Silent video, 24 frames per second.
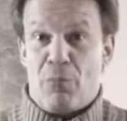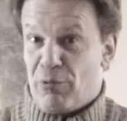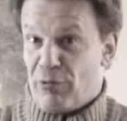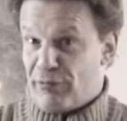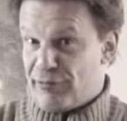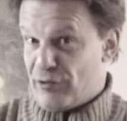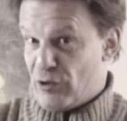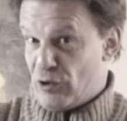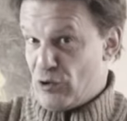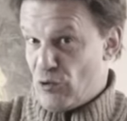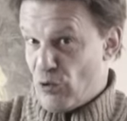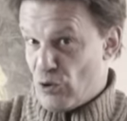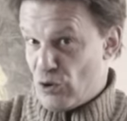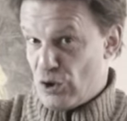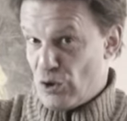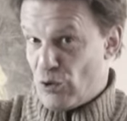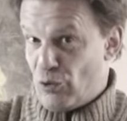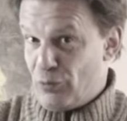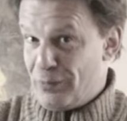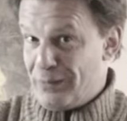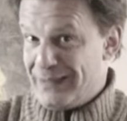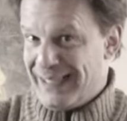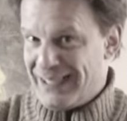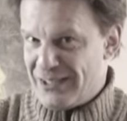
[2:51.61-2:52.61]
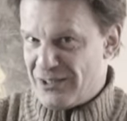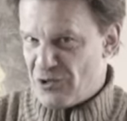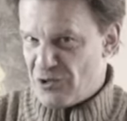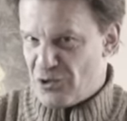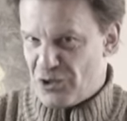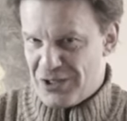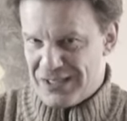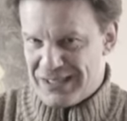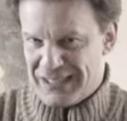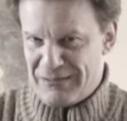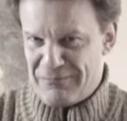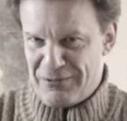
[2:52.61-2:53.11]
Por favor, no os olvidáis de
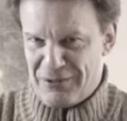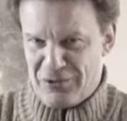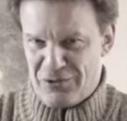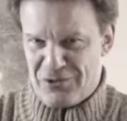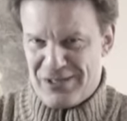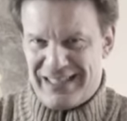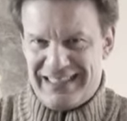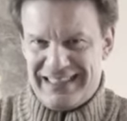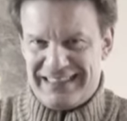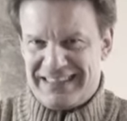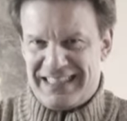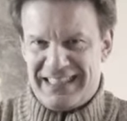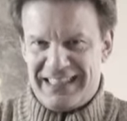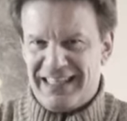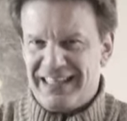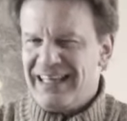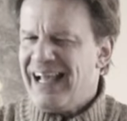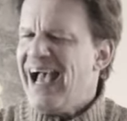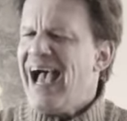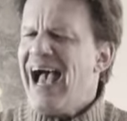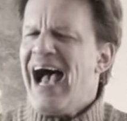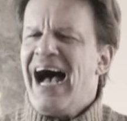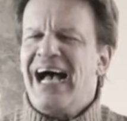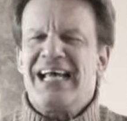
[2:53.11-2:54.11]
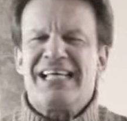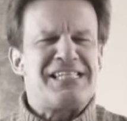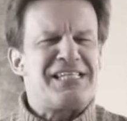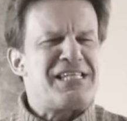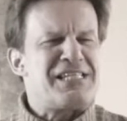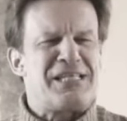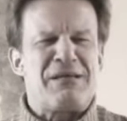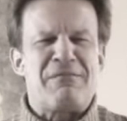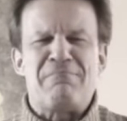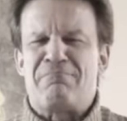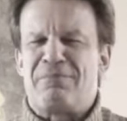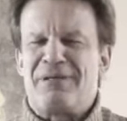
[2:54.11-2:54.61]
suscribiros al canal, así
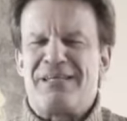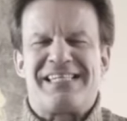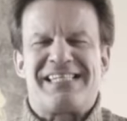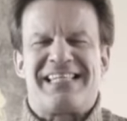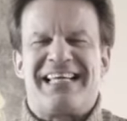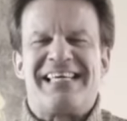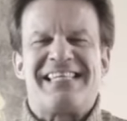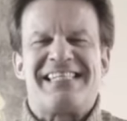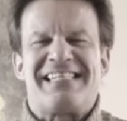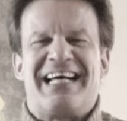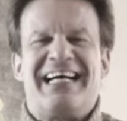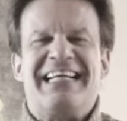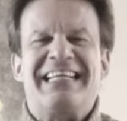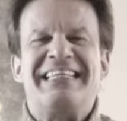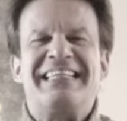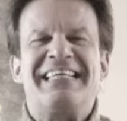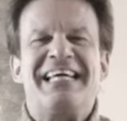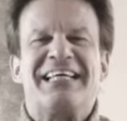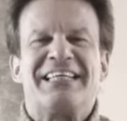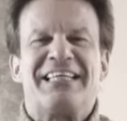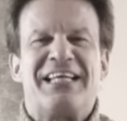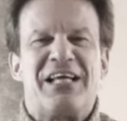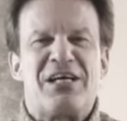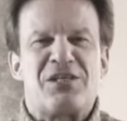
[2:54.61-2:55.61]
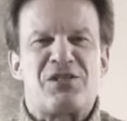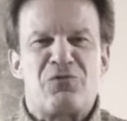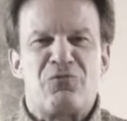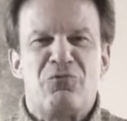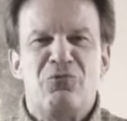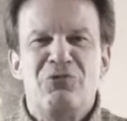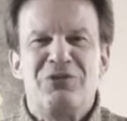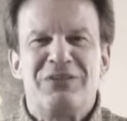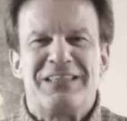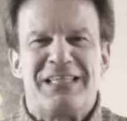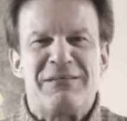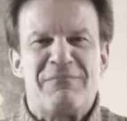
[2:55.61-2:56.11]
siempre estáis al día de las
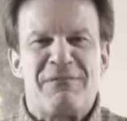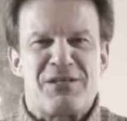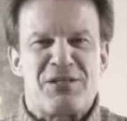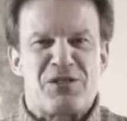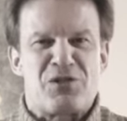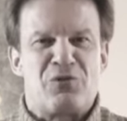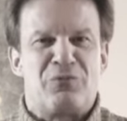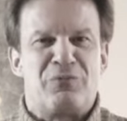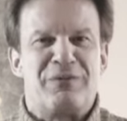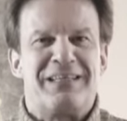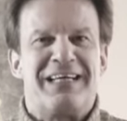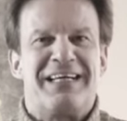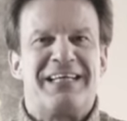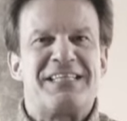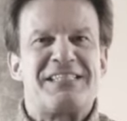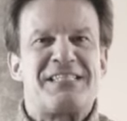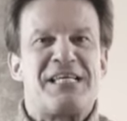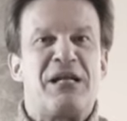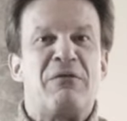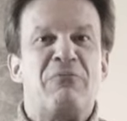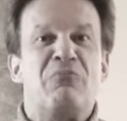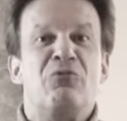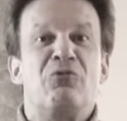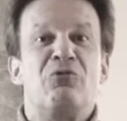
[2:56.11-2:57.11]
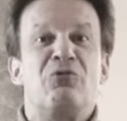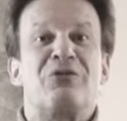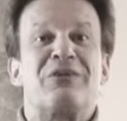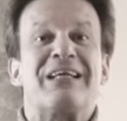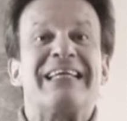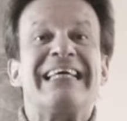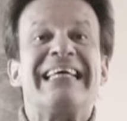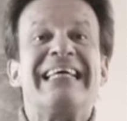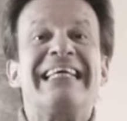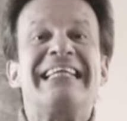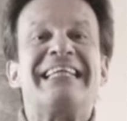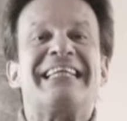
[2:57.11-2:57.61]
últimas novedades en el mundo
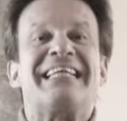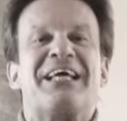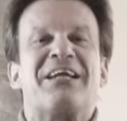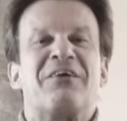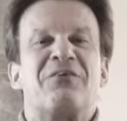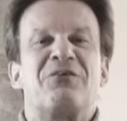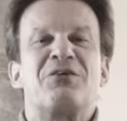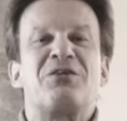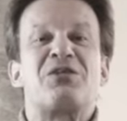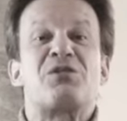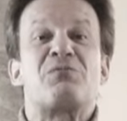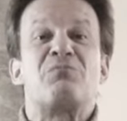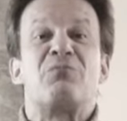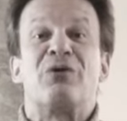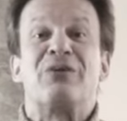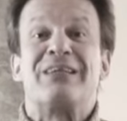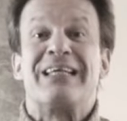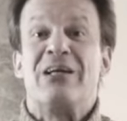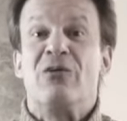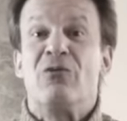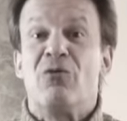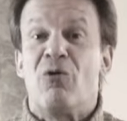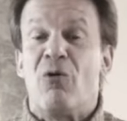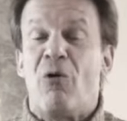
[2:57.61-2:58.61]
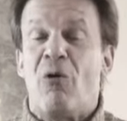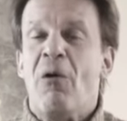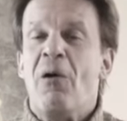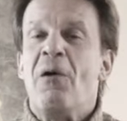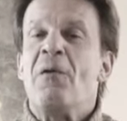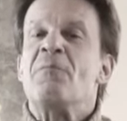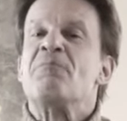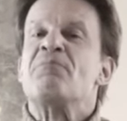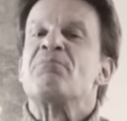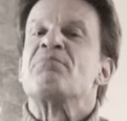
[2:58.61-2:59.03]
del interiorismo de lujo.